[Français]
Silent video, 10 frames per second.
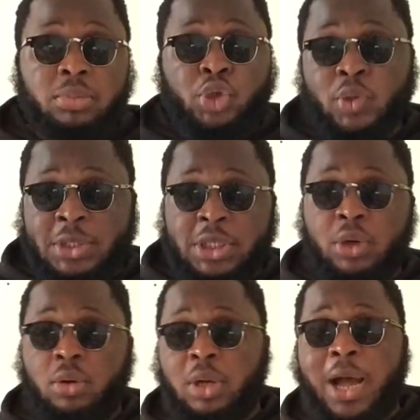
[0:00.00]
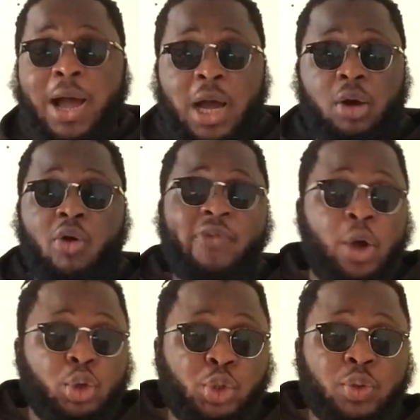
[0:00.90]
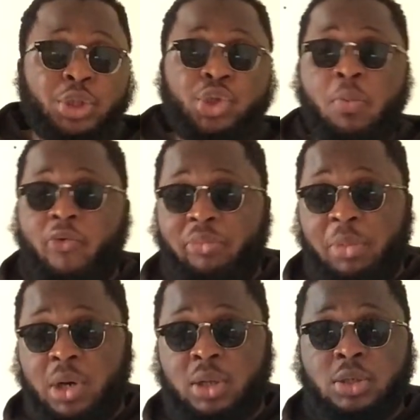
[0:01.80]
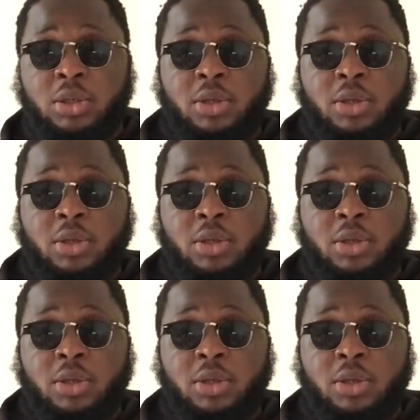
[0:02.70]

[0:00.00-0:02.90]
se diront « Ah, on va rejoindre ce mouvement